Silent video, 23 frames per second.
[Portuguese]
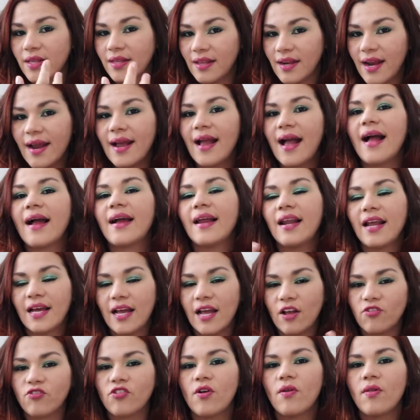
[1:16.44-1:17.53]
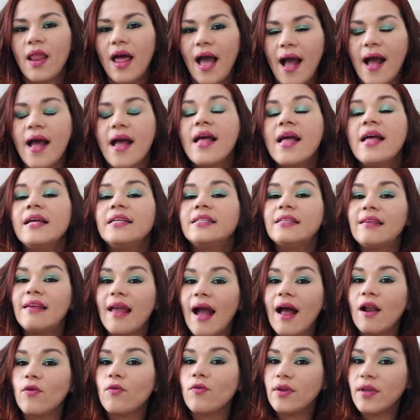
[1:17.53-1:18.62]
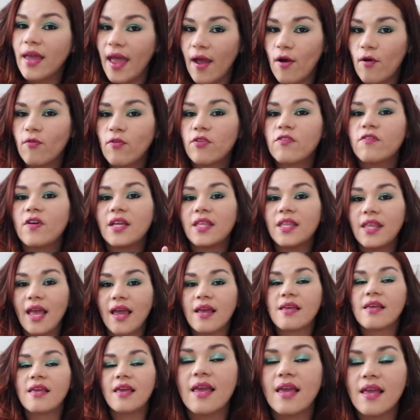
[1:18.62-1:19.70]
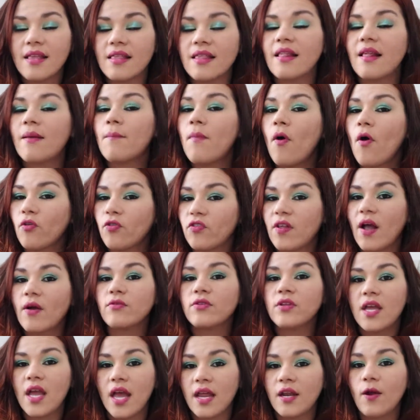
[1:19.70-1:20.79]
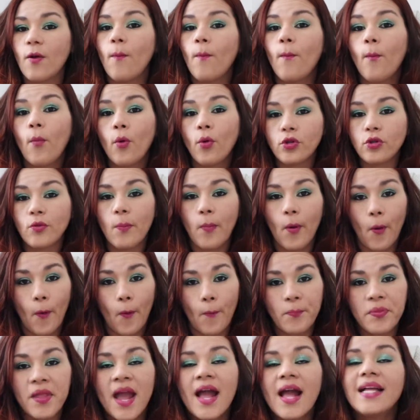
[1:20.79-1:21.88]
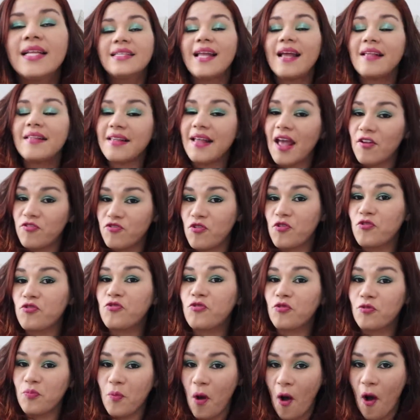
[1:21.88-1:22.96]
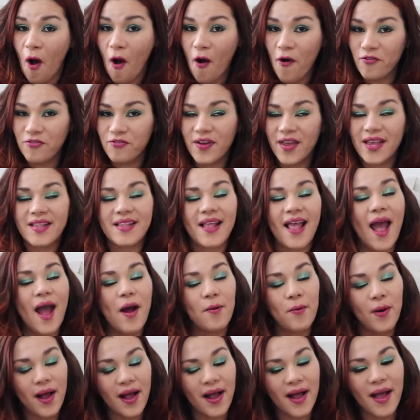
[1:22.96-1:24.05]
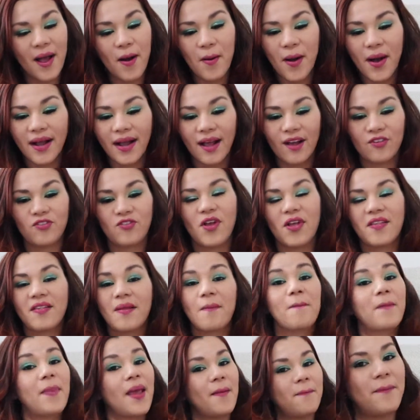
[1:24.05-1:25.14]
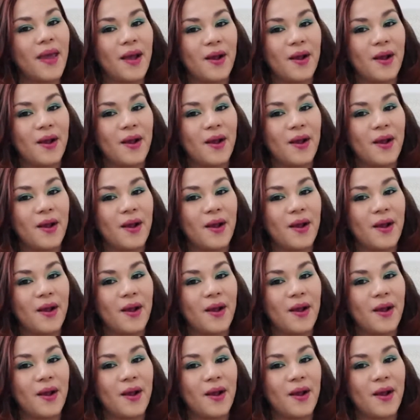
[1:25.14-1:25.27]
para entregar aquela questão lá de aluguel. Você vai ter que desembolsar um dinheirinho muito bom. Nas questões dos móveis, é uma, é uma questão assim bem